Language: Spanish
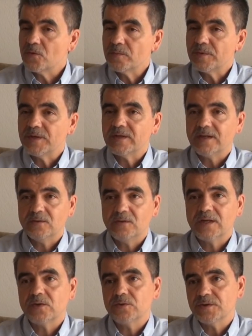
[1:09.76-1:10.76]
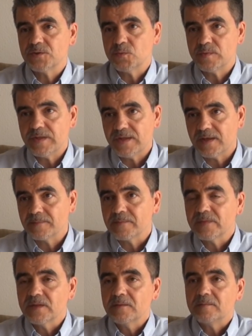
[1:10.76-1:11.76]
hombre a lo largo de su vida
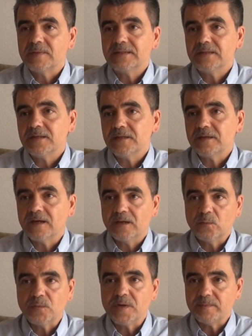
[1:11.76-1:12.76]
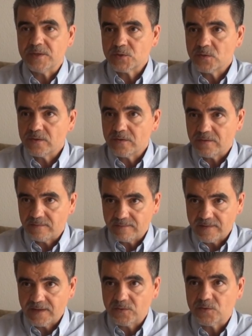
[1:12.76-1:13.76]
va a tener algún episodio de
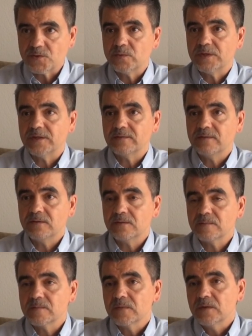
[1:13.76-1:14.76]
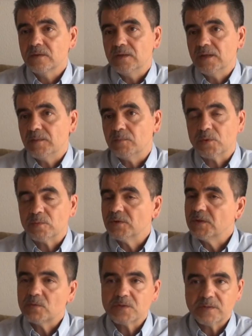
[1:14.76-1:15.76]
fallo en su erección eh, por
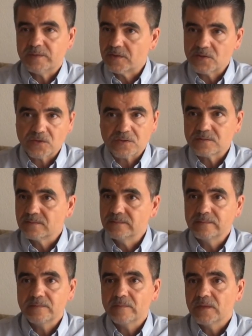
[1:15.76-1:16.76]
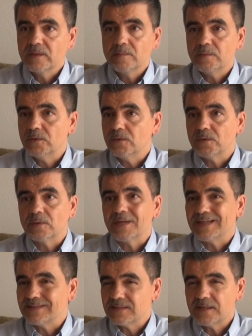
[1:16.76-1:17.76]
motivos diversos, por
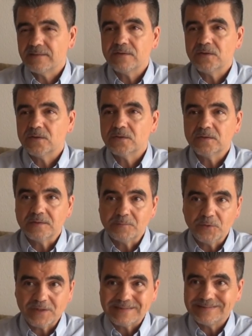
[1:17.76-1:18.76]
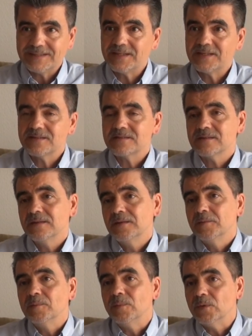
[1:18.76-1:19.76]
cansancio, por estrés,
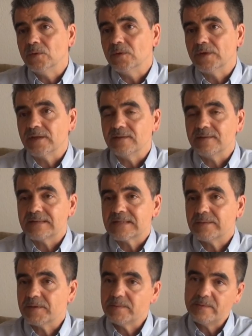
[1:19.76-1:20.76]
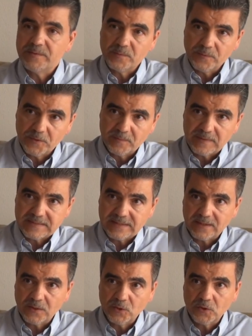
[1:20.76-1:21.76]
por quizás haber bebido un poco más de
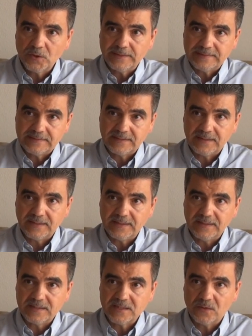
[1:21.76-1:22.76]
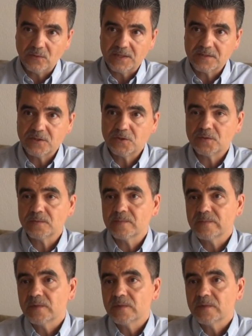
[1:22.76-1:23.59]
alcohol en esa, ocasión